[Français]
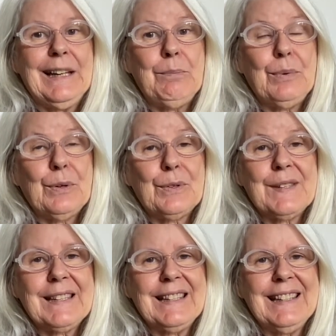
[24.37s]
et puis
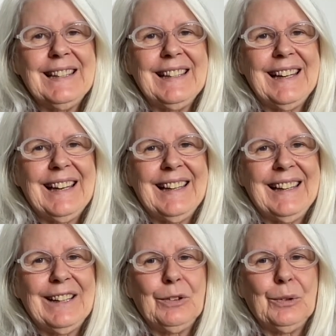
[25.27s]
aussi un
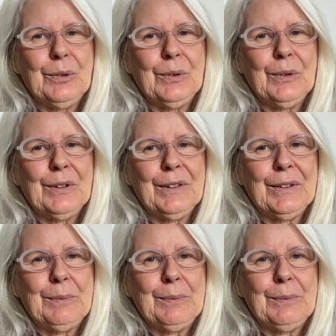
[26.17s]
cadeau